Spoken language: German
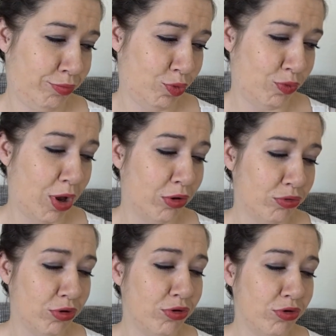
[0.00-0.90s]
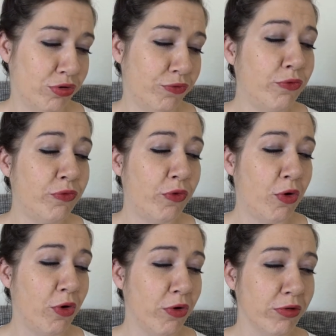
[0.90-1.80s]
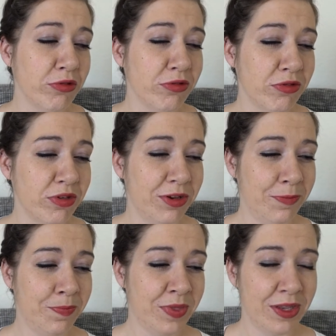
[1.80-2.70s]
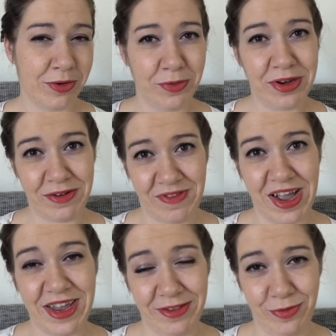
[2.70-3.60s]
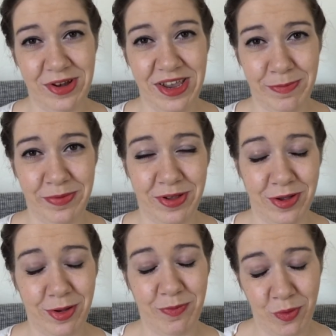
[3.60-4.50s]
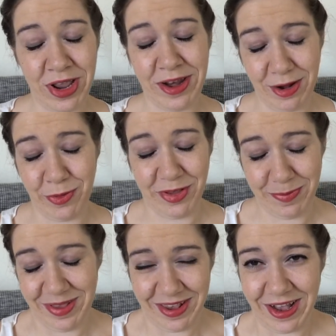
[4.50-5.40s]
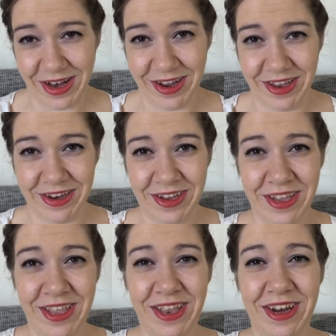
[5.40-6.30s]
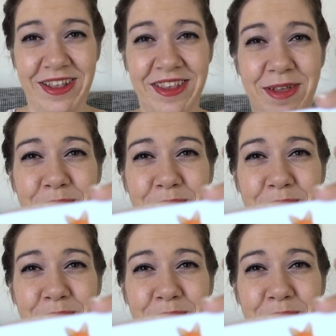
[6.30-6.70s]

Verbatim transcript: Du hast jetzt einen Fuchs. Und dann war er so lieb, obwohl er die Lose bezahlt hat, dass er